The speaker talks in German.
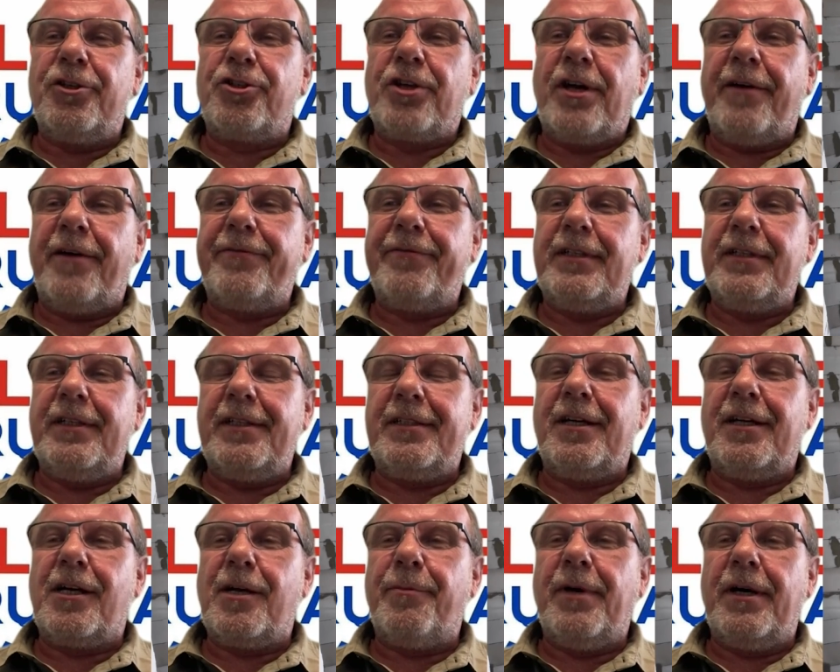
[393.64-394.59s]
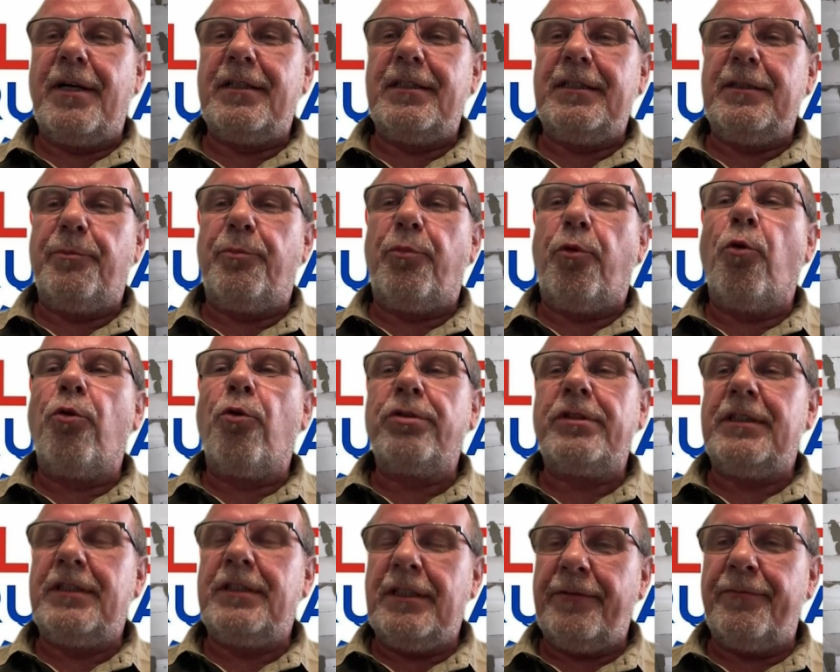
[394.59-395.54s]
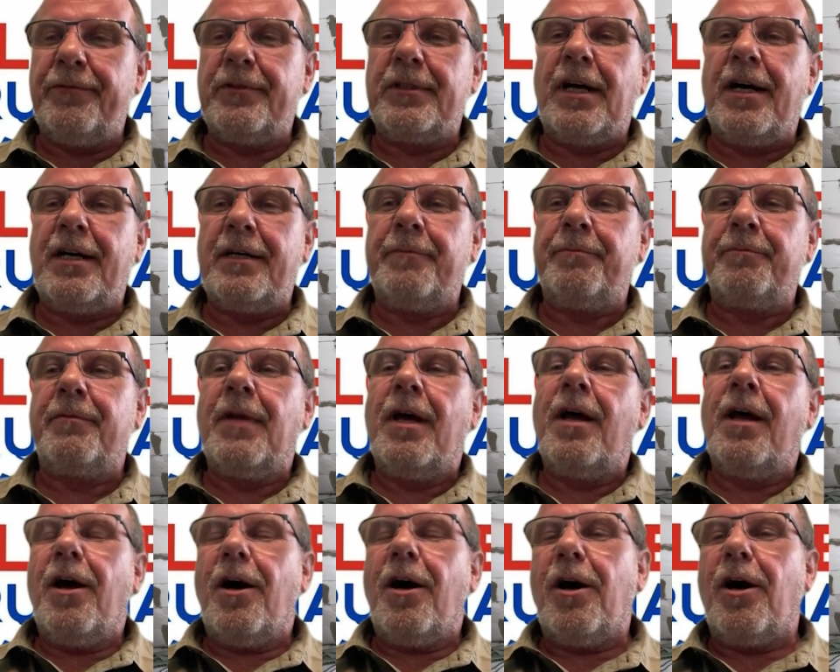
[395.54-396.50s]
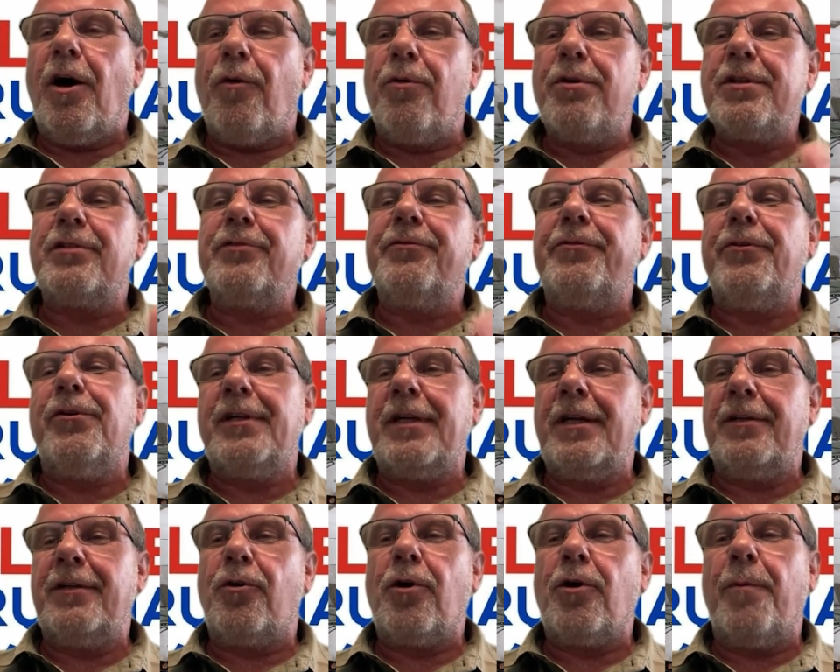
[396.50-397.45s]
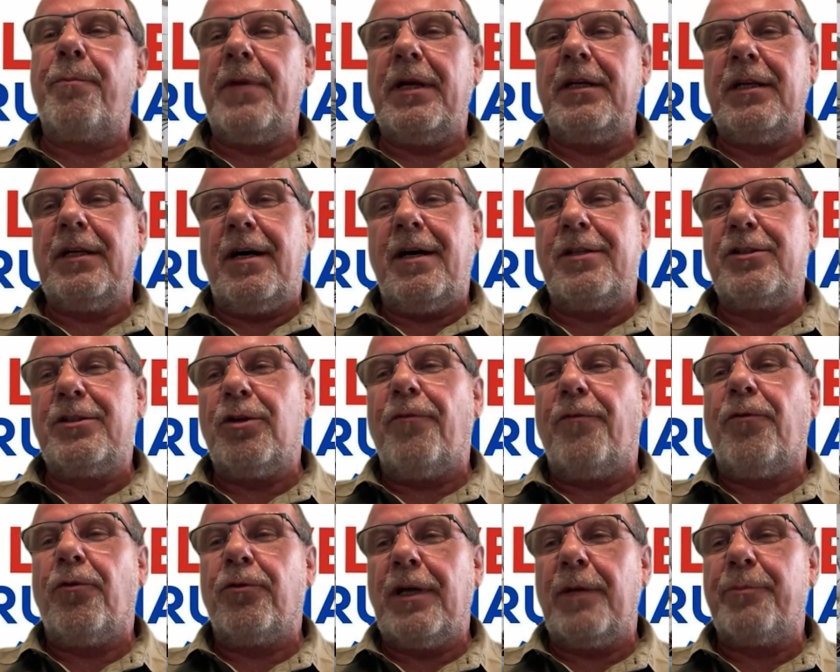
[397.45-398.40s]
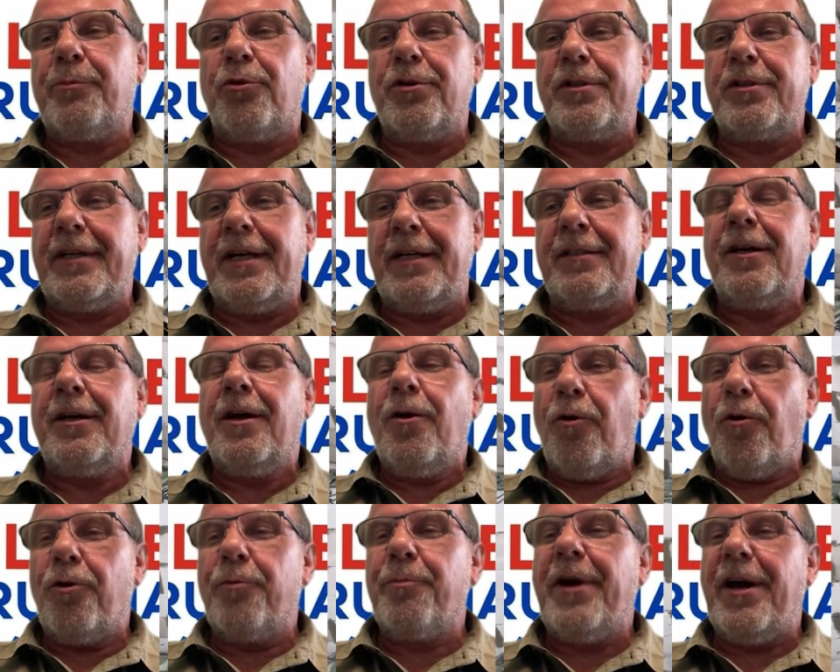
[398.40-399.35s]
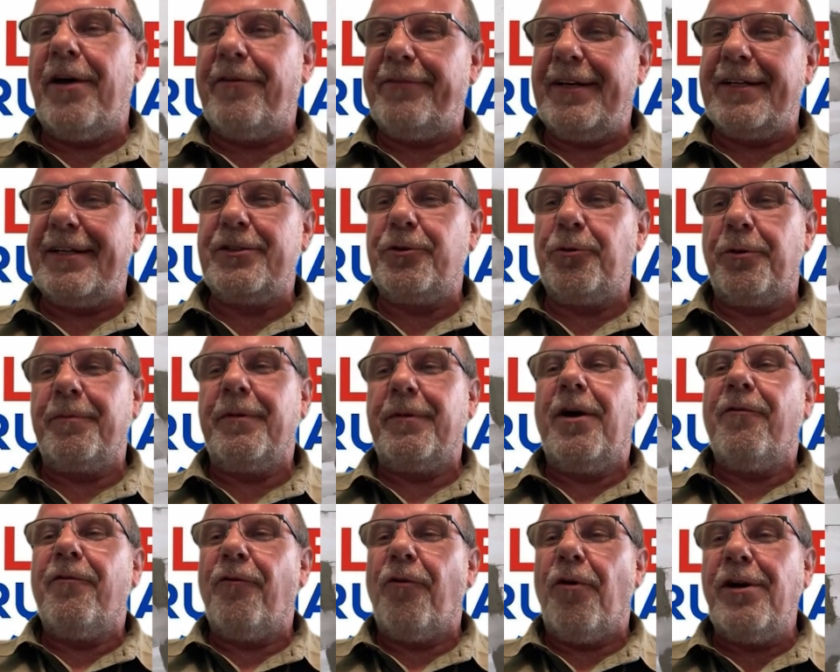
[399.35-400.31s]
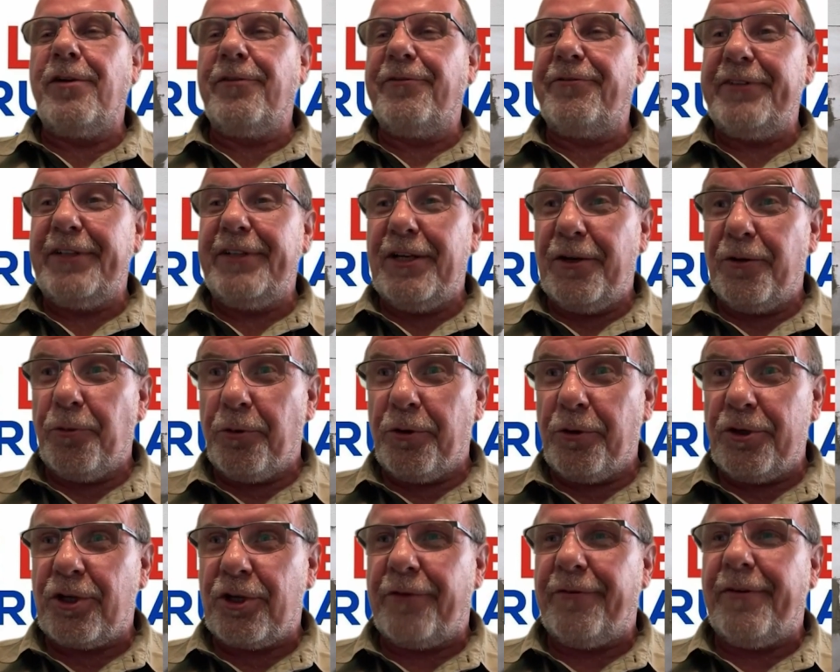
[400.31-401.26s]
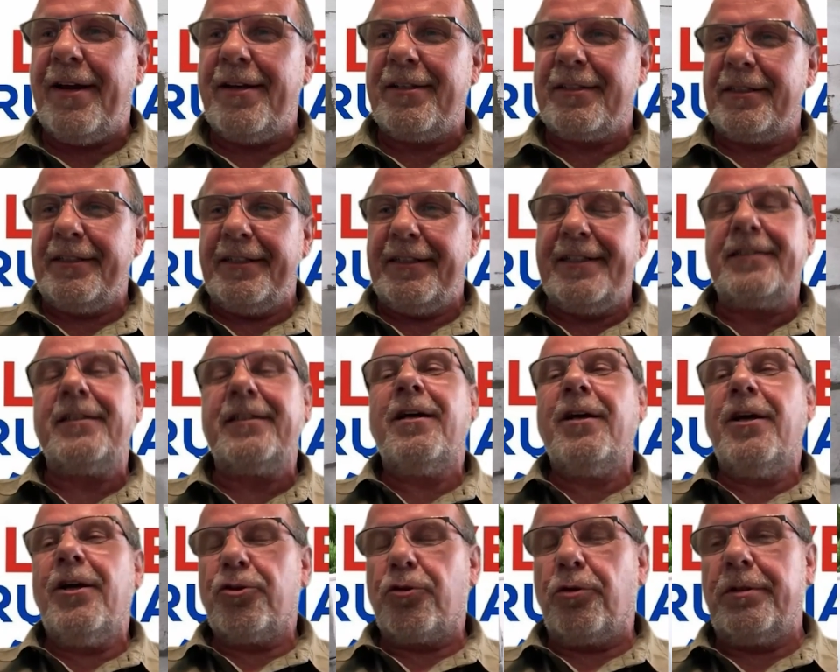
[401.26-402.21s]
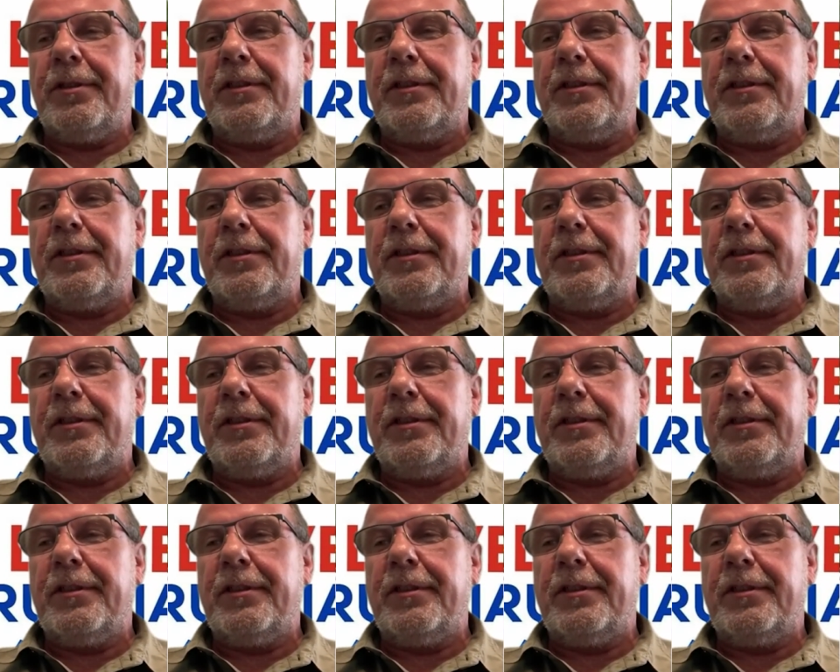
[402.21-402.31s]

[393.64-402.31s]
es schafft, ich sage mal, die positiven Sachen rauszufiltern, dann kommt man nahezu auf 100 Prozent und Perfektion. Wollen viele logischerweise nicht, schon